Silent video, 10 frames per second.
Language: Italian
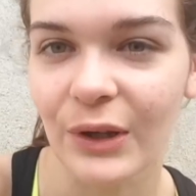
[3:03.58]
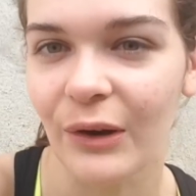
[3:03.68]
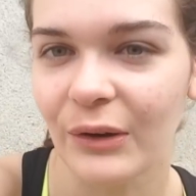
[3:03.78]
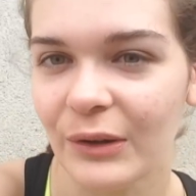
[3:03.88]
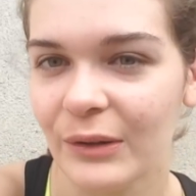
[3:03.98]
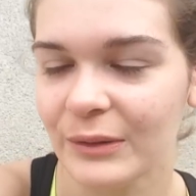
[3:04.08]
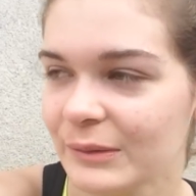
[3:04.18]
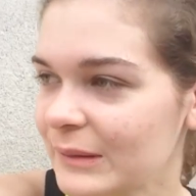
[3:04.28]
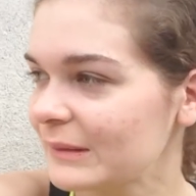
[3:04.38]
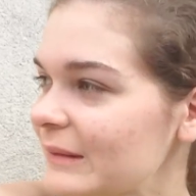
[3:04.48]

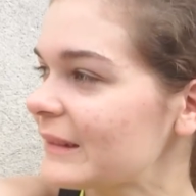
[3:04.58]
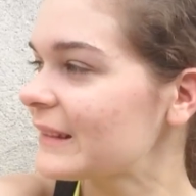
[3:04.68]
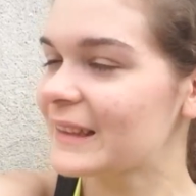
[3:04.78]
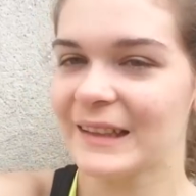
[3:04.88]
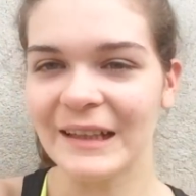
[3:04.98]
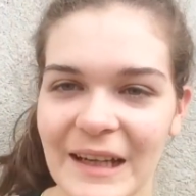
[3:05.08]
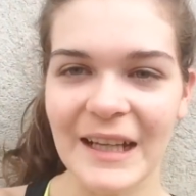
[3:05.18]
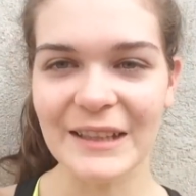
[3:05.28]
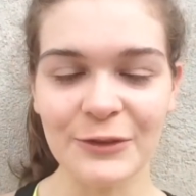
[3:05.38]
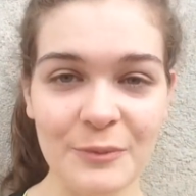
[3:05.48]
so,
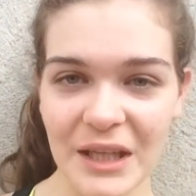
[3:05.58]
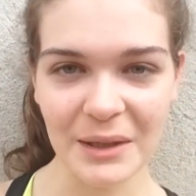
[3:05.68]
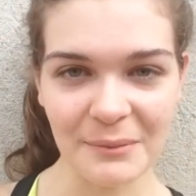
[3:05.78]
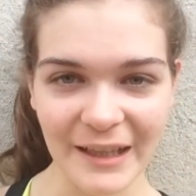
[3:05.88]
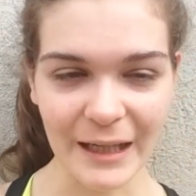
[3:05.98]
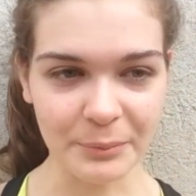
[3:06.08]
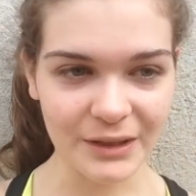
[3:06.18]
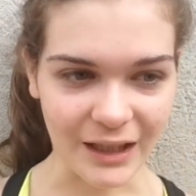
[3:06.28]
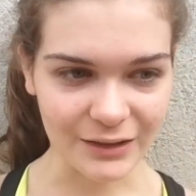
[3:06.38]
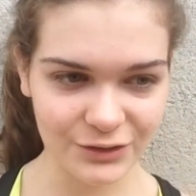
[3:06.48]
eh, non mi era mai
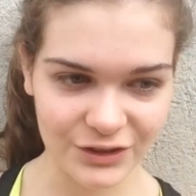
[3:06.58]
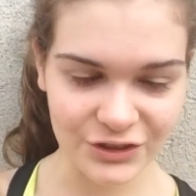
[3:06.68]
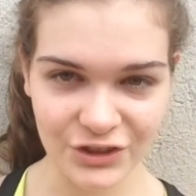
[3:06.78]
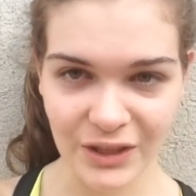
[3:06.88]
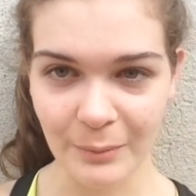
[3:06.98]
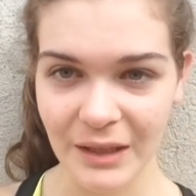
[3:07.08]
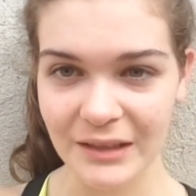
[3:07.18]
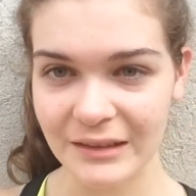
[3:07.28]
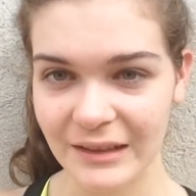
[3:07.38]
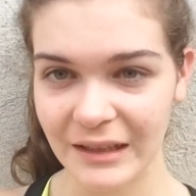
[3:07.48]
capitato
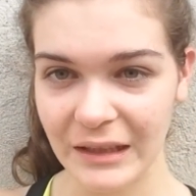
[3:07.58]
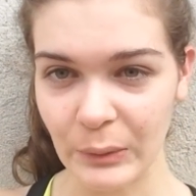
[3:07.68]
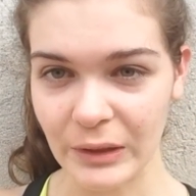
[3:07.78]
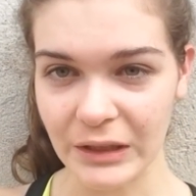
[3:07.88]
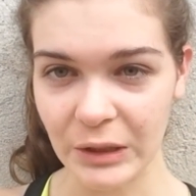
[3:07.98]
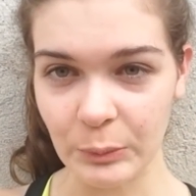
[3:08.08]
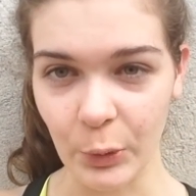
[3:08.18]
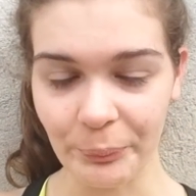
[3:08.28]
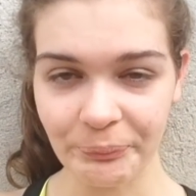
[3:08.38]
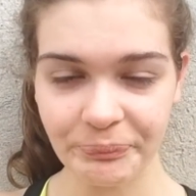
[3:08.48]
sinceramente e quindi
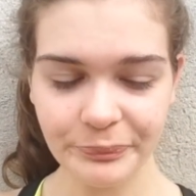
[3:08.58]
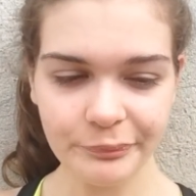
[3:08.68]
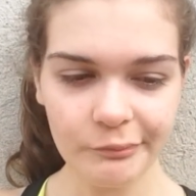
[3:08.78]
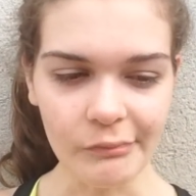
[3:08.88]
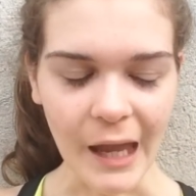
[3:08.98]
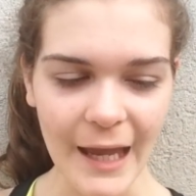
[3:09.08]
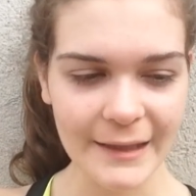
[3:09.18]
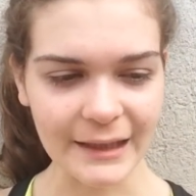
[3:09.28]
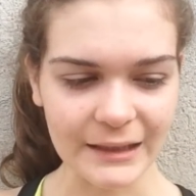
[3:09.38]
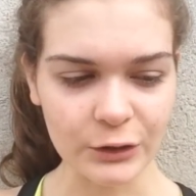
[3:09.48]
boh, è
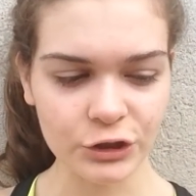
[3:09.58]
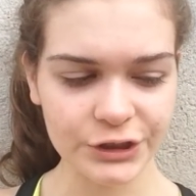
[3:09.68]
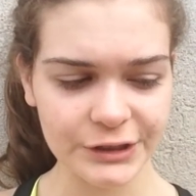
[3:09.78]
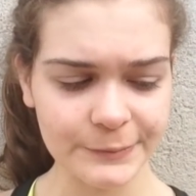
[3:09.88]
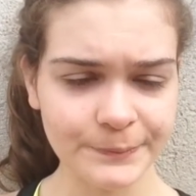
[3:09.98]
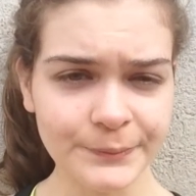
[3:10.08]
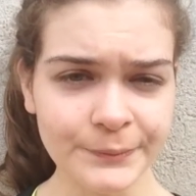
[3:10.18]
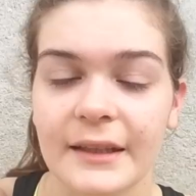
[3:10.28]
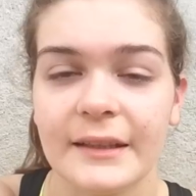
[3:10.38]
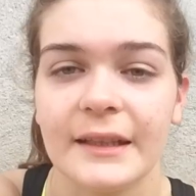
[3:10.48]
andata così.
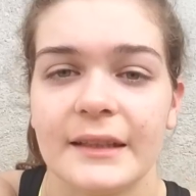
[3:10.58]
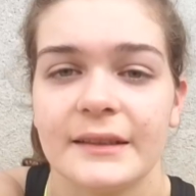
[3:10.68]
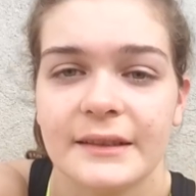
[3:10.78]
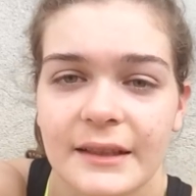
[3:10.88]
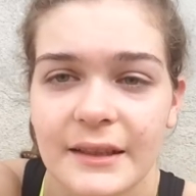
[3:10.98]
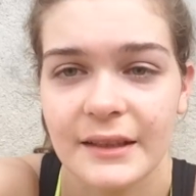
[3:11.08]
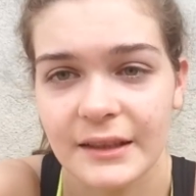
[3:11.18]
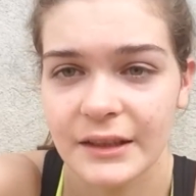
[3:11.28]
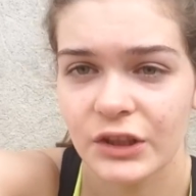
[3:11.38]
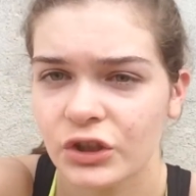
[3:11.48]
E niente,
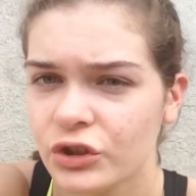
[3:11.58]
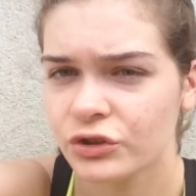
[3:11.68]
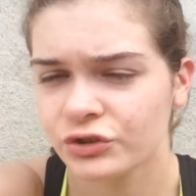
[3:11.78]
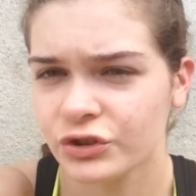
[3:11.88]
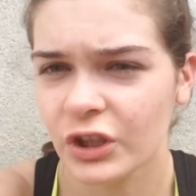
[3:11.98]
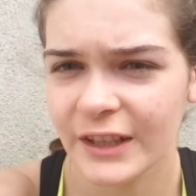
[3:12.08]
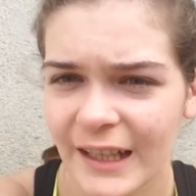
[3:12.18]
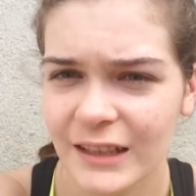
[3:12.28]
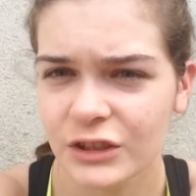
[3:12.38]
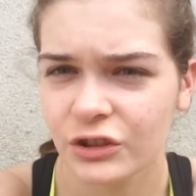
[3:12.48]
io non so che
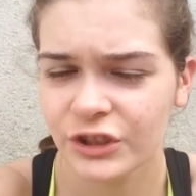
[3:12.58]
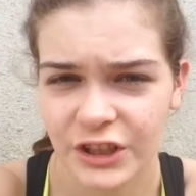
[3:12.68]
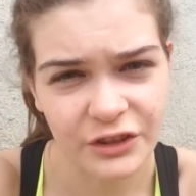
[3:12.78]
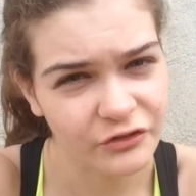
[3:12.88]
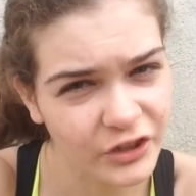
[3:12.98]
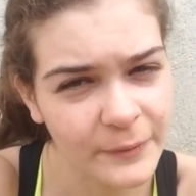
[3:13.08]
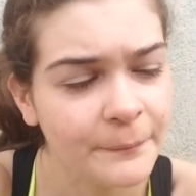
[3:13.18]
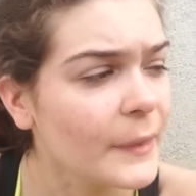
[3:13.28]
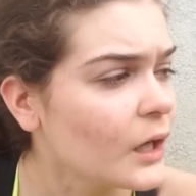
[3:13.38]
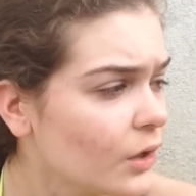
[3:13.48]
altro dirvi.
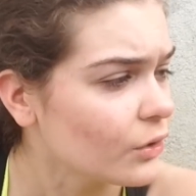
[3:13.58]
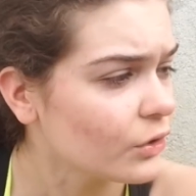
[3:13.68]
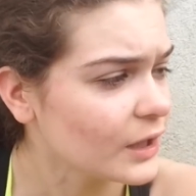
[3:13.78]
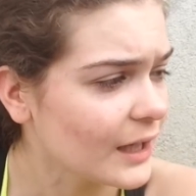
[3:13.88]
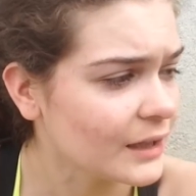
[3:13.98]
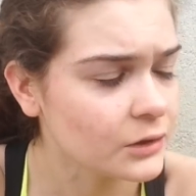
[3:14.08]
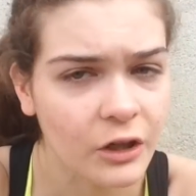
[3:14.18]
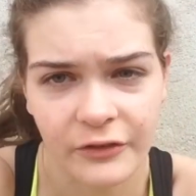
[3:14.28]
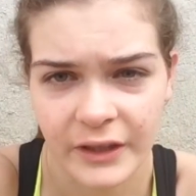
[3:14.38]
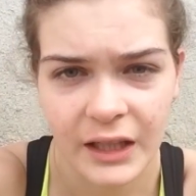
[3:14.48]
Ora andrò
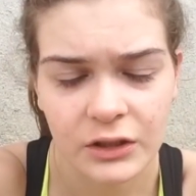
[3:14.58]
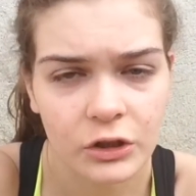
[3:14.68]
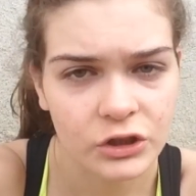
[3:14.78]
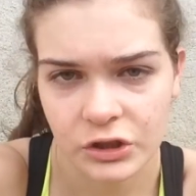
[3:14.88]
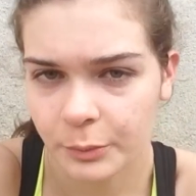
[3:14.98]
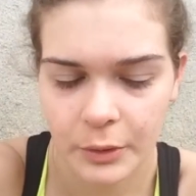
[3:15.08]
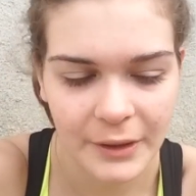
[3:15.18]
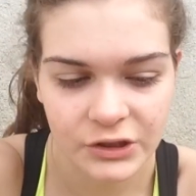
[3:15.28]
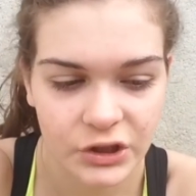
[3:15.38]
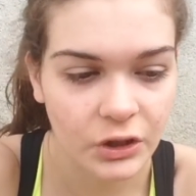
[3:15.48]
a fare la doccia, poi
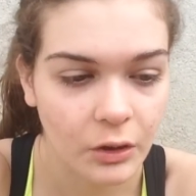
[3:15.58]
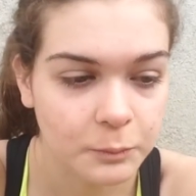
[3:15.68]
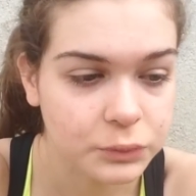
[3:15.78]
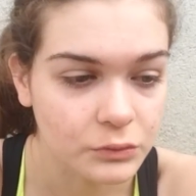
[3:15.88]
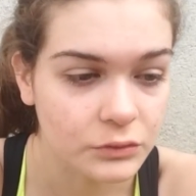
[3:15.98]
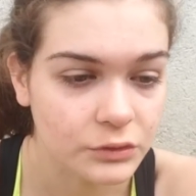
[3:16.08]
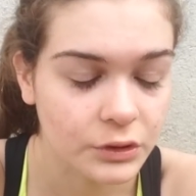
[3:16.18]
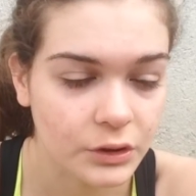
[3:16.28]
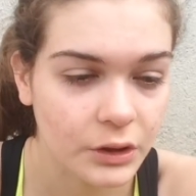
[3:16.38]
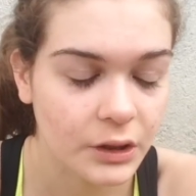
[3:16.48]
mangerò
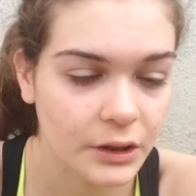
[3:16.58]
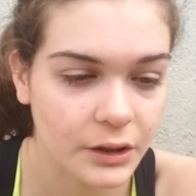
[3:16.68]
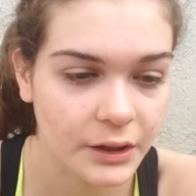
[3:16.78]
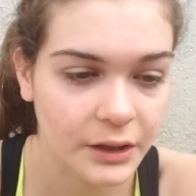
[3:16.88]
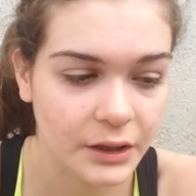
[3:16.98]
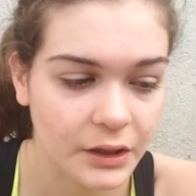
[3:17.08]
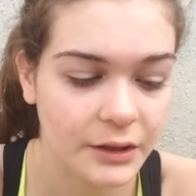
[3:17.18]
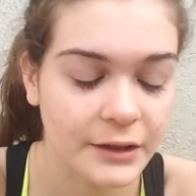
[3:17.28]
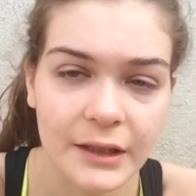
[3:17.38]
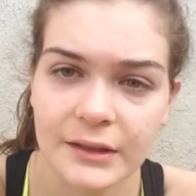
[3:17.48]
appunto e
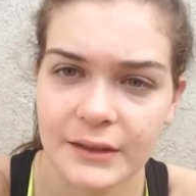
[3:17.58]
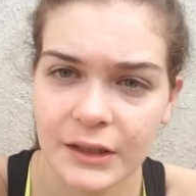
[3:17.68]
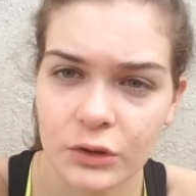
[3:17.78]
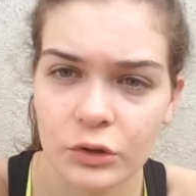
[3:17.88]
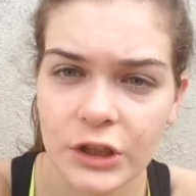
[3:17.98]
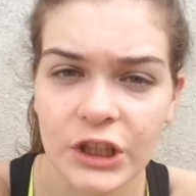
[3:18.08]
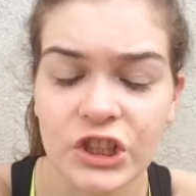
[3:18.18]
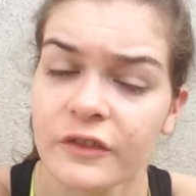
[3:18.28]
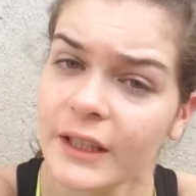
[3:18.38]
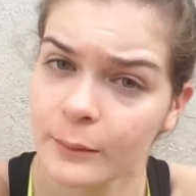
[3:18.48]
niente, noi
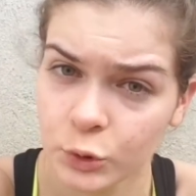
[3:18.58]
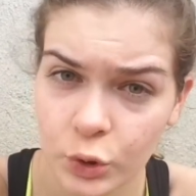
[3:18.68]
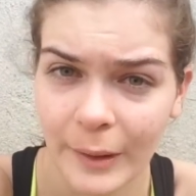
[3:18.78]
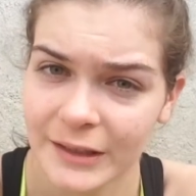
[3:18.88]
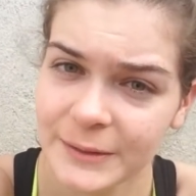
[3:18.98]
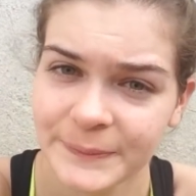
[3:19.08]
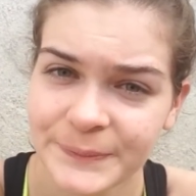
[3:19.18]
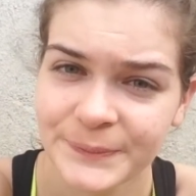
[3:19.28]
ci vediamo domani.